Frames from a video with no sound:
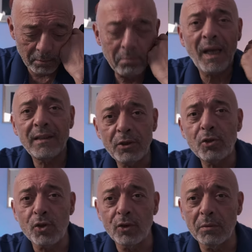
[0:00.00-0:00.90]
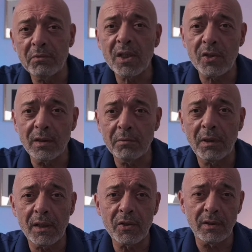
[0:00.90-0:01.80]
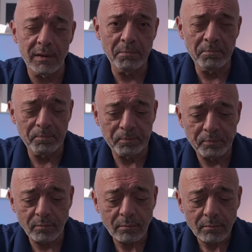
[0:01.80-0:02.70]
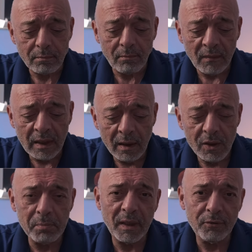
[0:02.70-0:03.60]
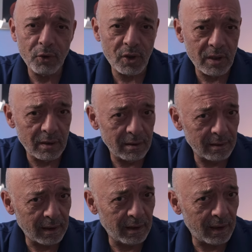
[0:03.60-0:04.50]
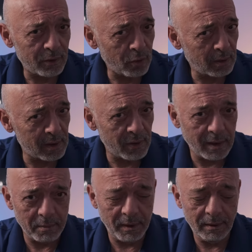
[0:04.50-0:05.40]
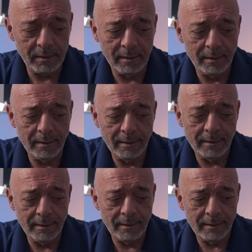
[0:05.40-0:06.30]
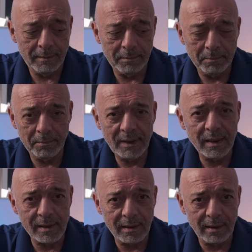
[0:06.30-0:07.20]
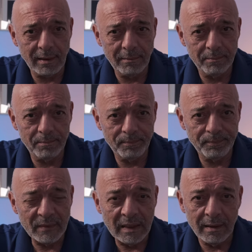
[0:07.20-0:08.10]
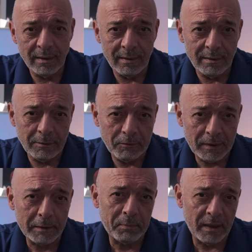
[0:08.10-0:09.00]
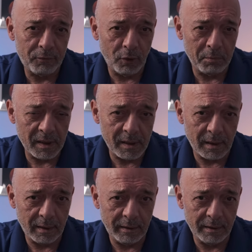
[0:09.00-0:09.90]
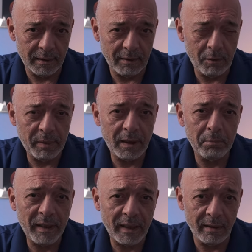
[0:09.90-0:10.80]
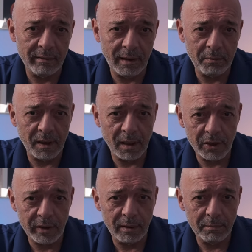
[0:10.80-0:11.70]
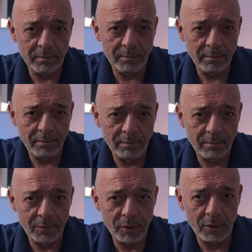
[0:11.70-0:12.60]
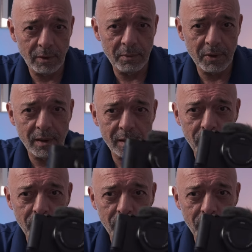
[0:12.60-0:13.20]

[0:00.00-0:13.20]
Ben de düşündüm, taşındım, araştırdım. Şimdi bana Fuji'dekiler çok kızacak ama ne yazık ki fiyat performans aralığında ve benim beklentilerimi karşılayan şöyle bir cihaz